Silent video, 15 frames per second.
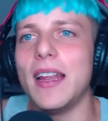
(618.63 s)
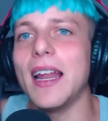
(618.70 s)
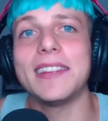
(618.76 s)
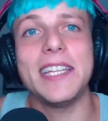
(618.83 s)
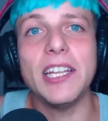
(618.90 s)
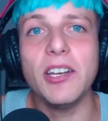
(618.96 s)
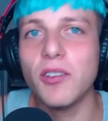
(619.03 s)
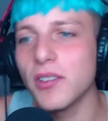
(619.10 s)

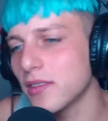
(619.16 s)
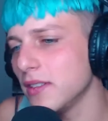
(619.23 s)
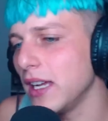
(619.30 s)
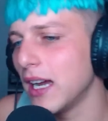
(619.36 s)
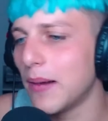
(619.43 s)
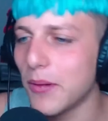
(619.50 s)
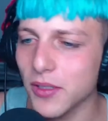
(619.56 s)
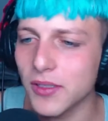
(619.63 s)
latinos,
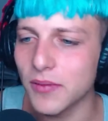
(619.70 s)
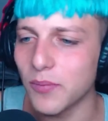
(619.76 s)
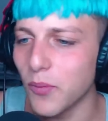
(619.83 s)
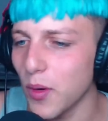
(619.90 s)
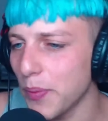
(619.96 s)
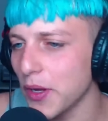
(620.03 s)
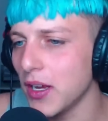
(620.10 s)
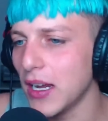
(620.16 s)
digamos,
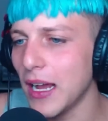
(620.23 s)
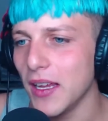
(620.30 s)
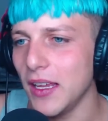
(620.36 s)
muy piola.